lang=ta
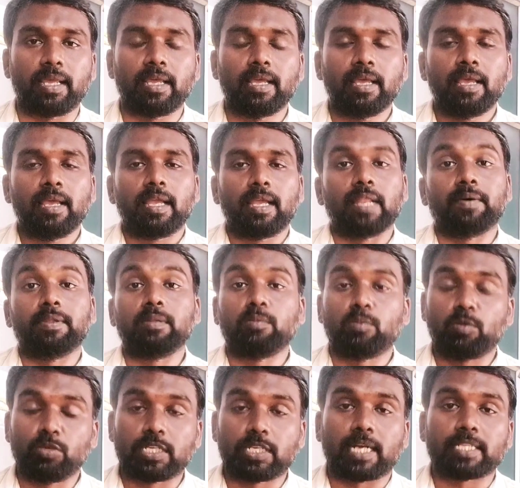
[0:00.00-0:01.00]
மாதிரி இல்லை வந்து
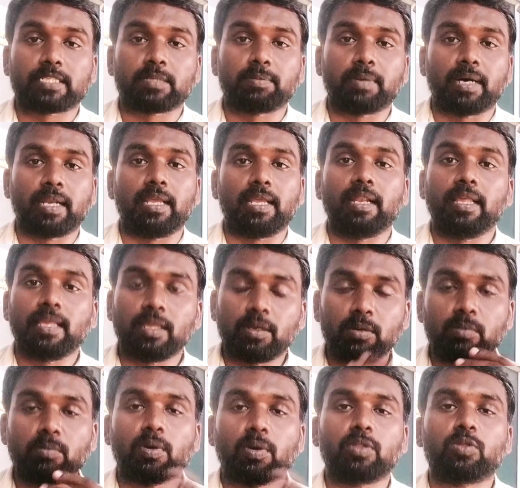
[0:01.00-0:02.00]
மூச்சு அடைச்ச மாதிரி இல்லை
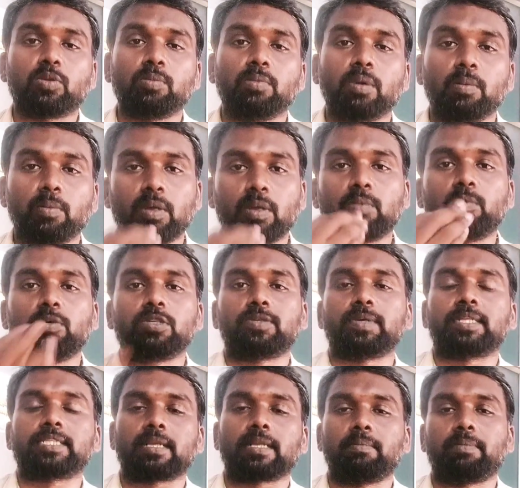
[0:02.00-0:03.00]
இரும்போது தும்பும்போது
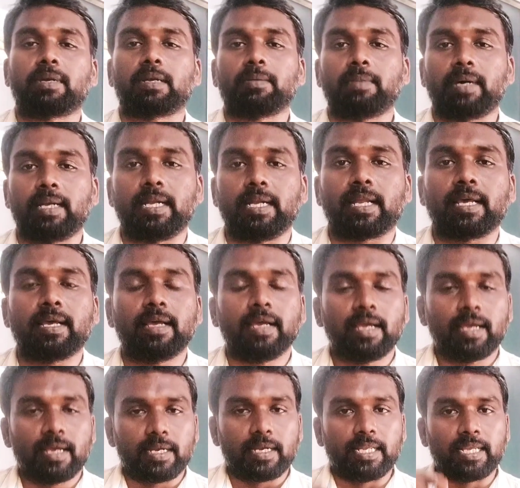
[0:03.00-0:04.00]
சிரமம் சிரமப்பட்ட மாதிரியான
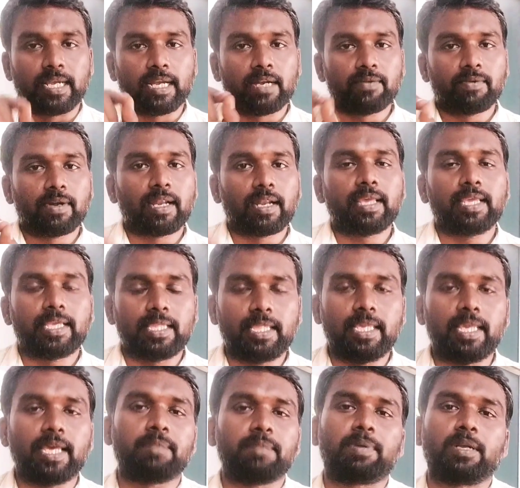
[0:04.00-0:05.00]
நிகழ்வுகளை இது
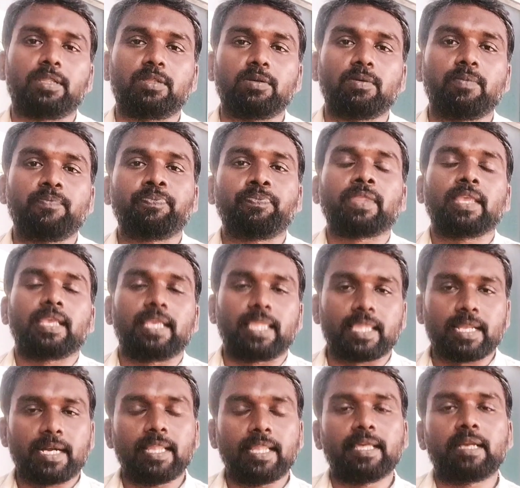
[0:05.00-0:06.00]
ஏற்படுத்தும்
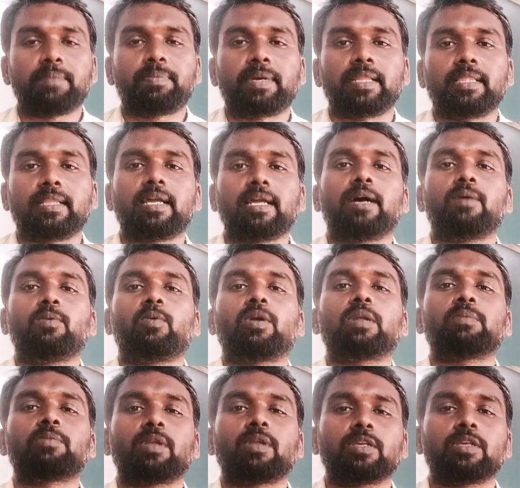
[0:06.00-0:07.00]
இதனால் இது ஏற்படுத்துனா
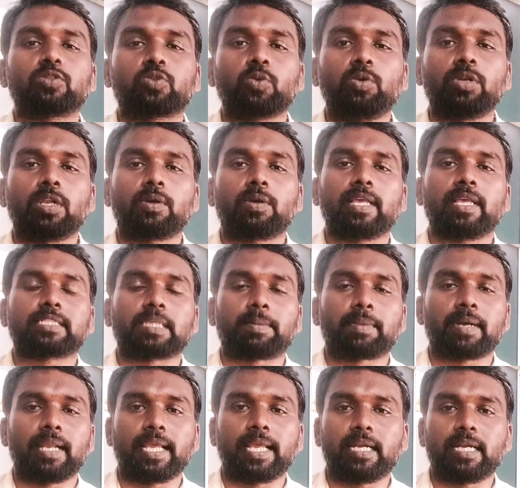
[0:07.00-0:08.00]
உடம்புடைய சூட்டினுடைய
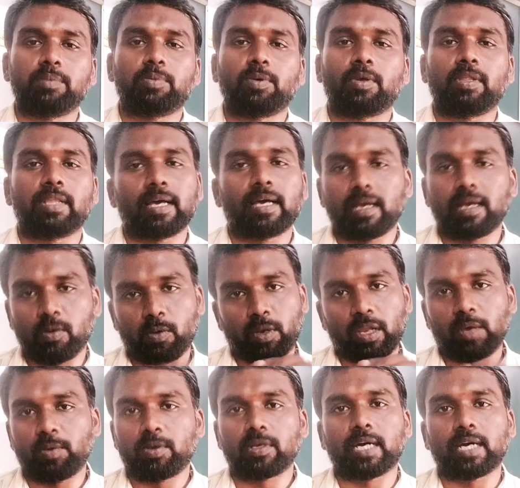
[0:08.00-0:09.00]
சமநிலை கெட்டு போகுதா
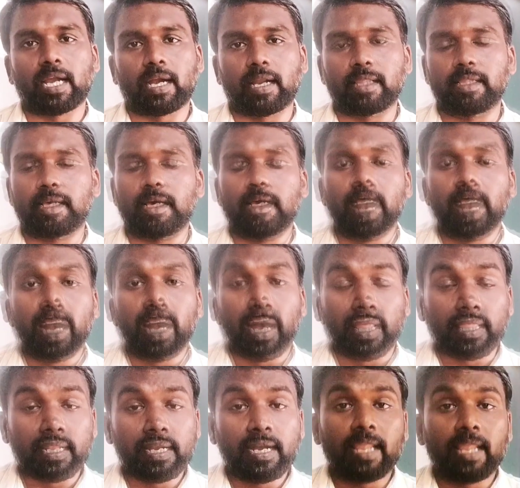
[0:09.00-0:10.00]
ஒரே ஒரு காரணம் தான்
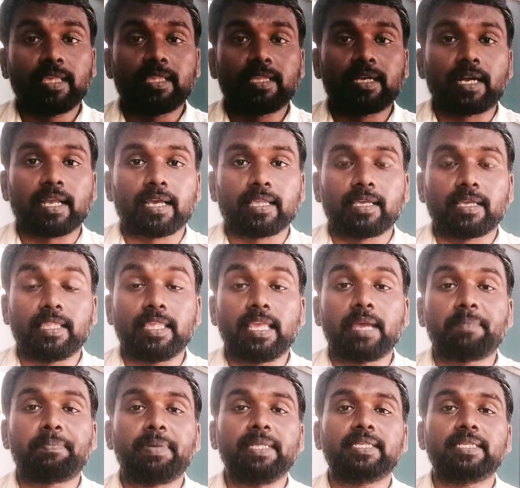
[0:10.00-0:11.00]
அதனால தான் இது நடக்குது இது
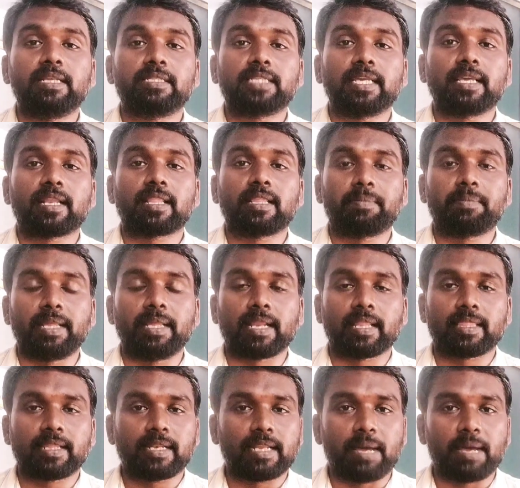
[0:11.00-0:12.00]
எப்படி சரி செய்கிறது
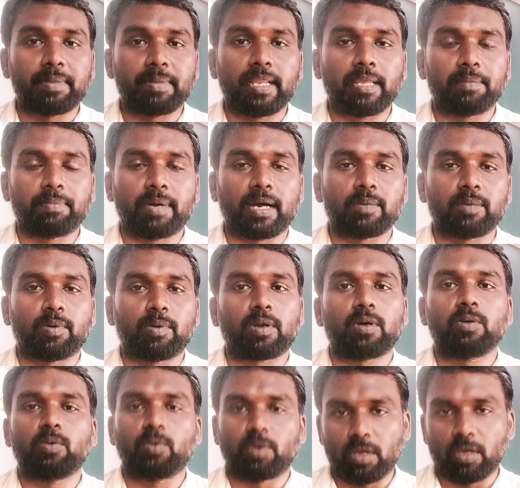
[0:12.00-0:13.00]
அப்படிங்கிறத நாம் இன்றைக்கி பார்க்க
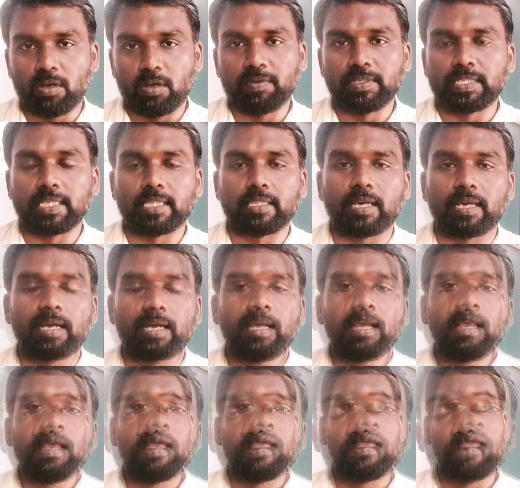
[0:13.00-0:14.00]
போகிறோம் ஒரே ஒரு விஷயம் தான்
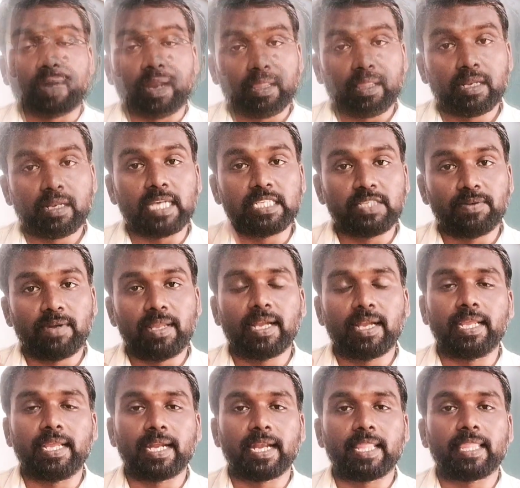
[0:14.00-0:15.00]
வலது நாசி
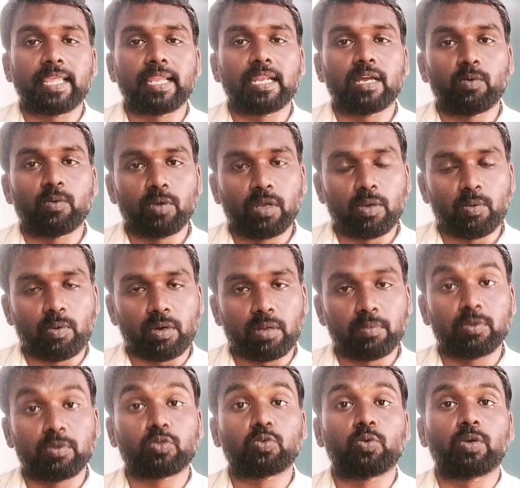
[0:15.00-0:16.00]
வழியாக நீங்கள் எடுத்திங்கன்னா உள்ள
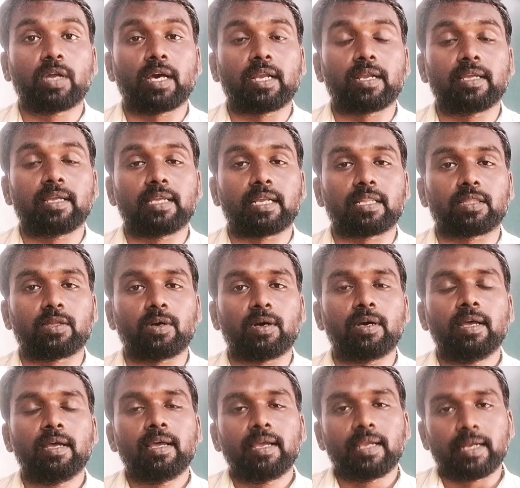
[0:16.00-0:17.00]
உடம்பு சூடாக இருக்குதுன்னு
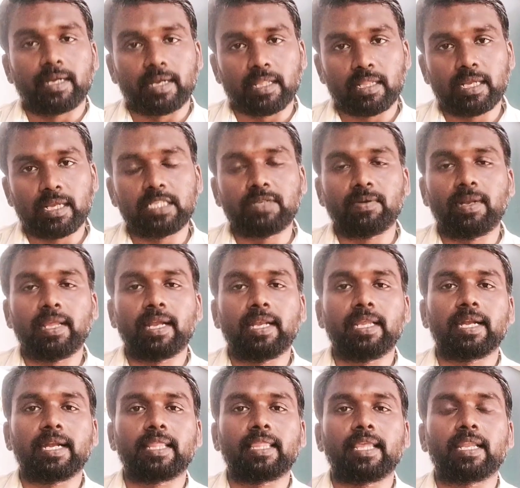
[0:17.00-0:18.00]
அர்த்தம் இடது நாசி வழியாக
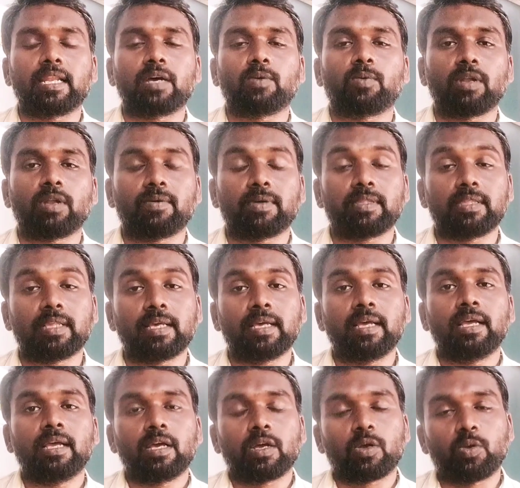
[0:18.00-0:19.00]
நீங்கள் எடுத்திங்கன்னா உள்ளே வந்து
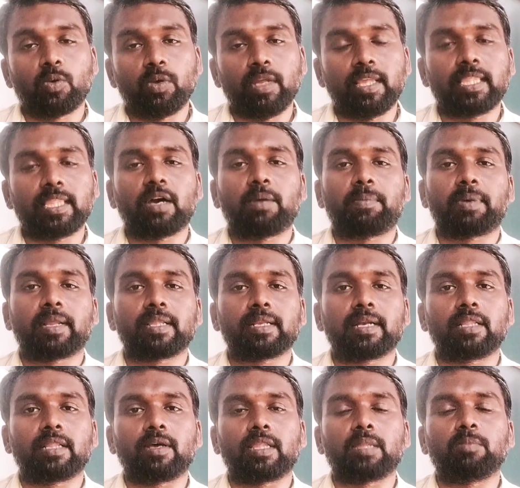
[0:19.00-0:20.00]
கூலிங்
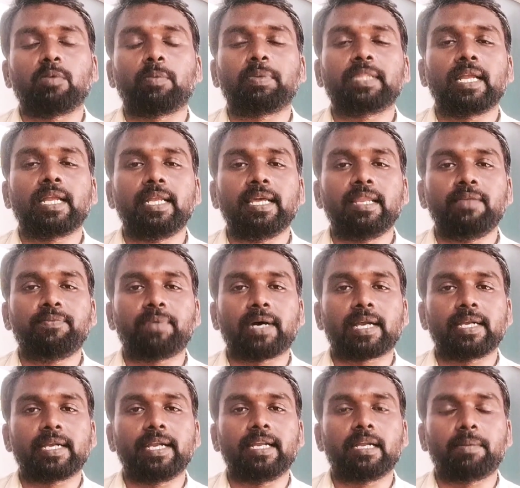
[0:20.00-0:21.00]
தேவைப்படுதுன்னு அர்த்தம் அந்த முப்பத்தேழு டிகிரி
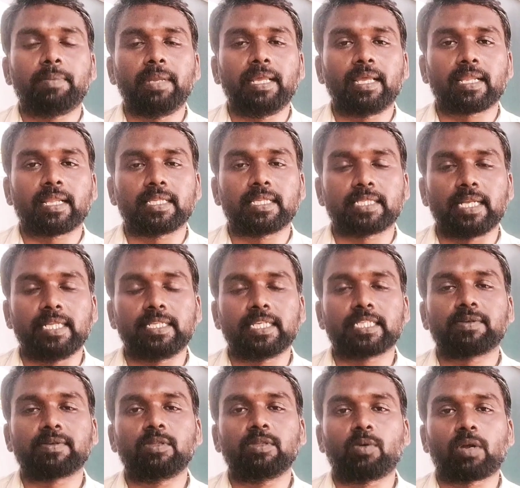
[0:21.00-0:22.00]
பாரன்கிட் அப்படிங்கிற அந்த
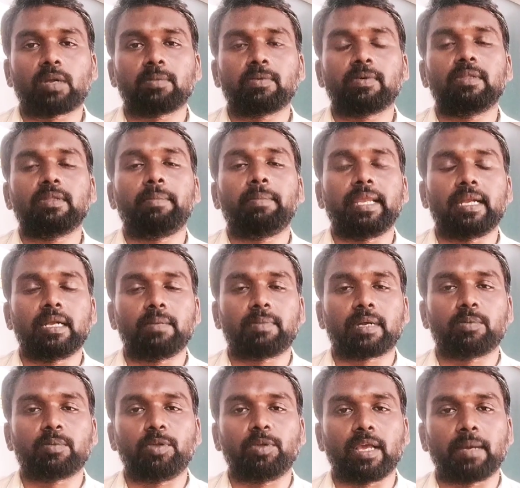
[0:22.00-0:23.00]
செல்சியஸ் வந்து உடம்பு வந்து மெயின்டைன்
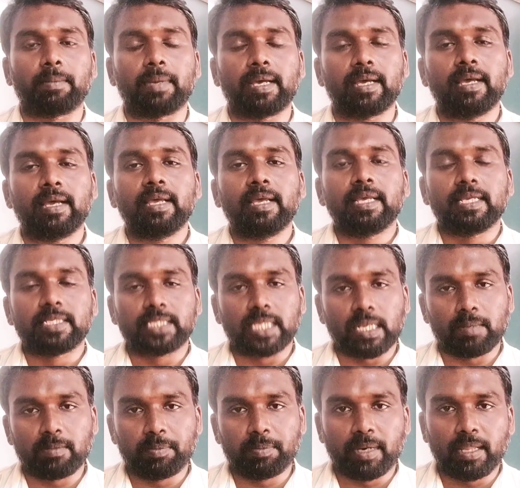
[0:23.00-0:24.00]
பண்ண முடியாமல்
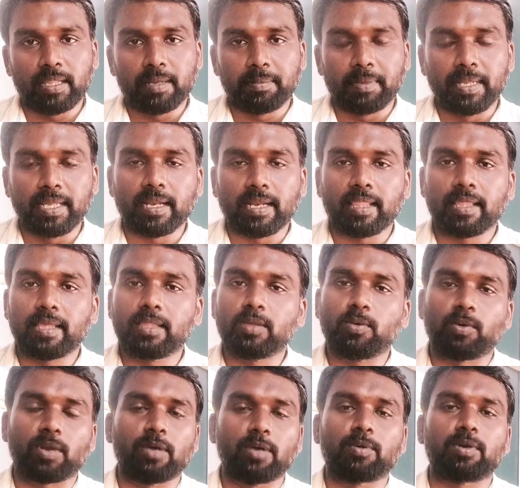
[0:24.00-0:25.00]
சிரமப்படுது அப்படிங்கிறத
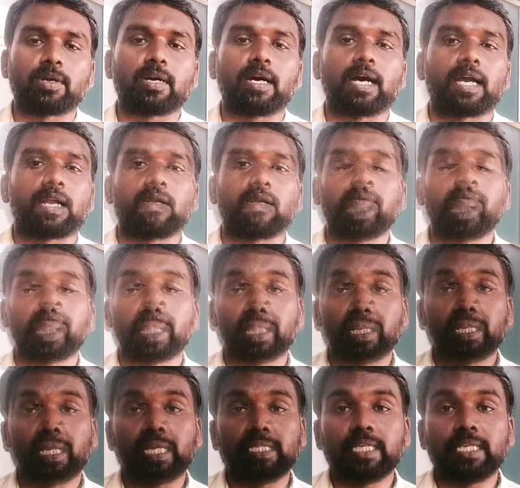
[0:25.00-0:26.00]
இந்த ஒரே ஒரு காரணம்
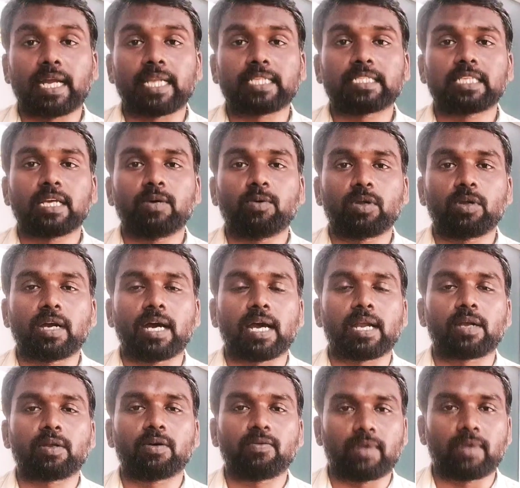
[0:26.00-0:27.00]
இடது நாசி நாசி அடைச்சா ஒரு
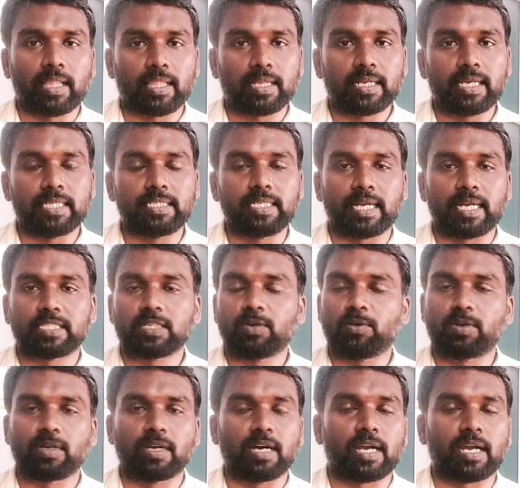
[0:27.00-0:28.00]
காரணம் வலது நாசி அடைச்சா
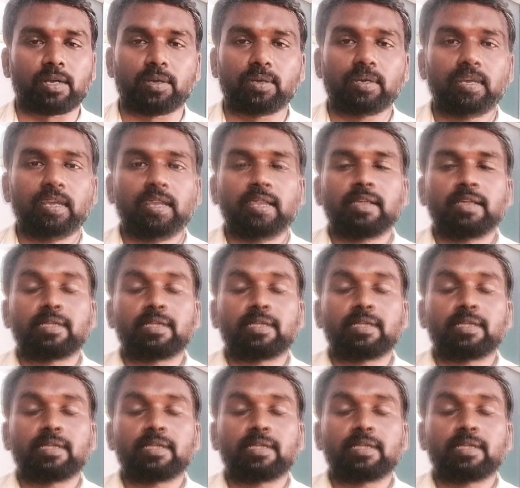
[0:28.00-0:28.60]
ஒரு காரணம்